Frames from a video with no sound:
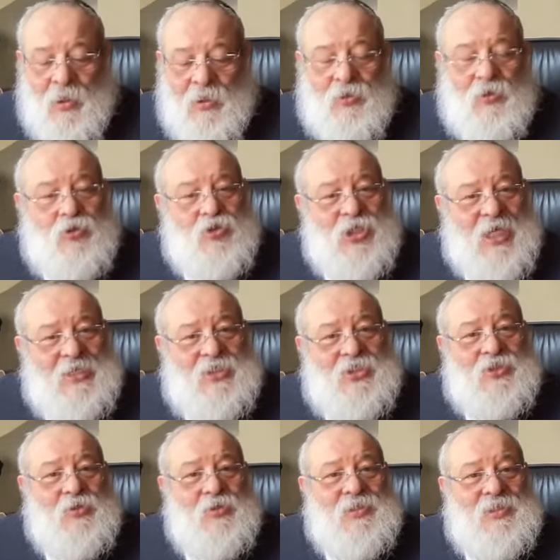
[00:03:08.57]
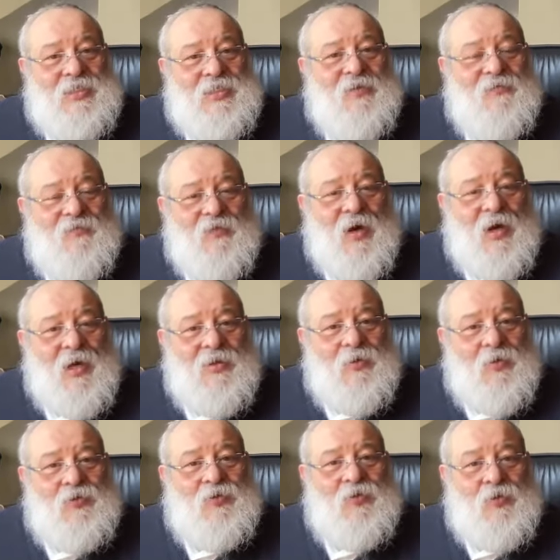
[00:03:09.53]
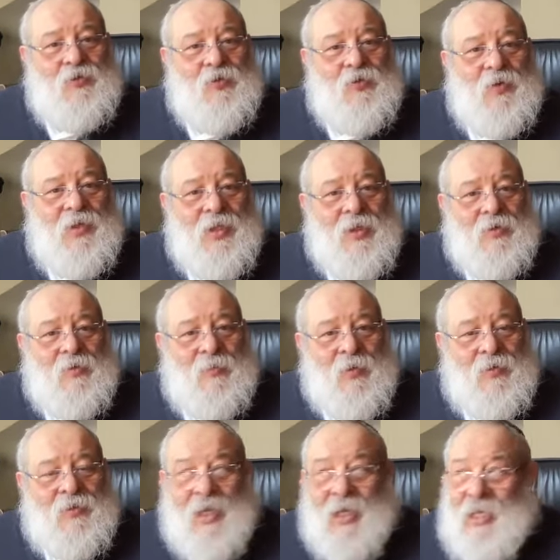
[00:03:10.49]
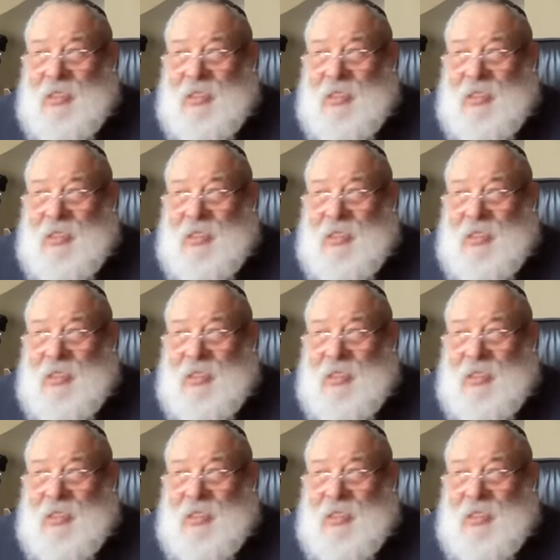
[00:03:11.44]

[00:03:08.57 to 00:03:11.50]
de chaque chose qu'il voit autour de lui dans le monde.